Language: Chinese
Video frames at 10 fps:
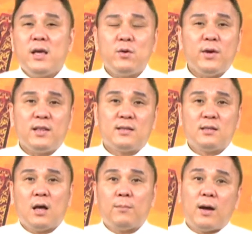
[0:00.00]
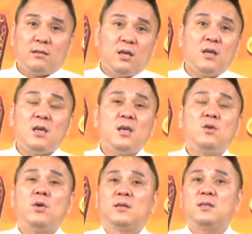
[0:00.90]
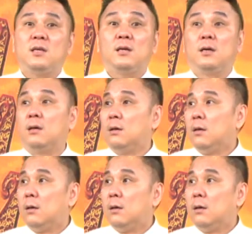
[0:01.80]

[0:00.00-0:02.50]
因为你知道吗？听音乐是一个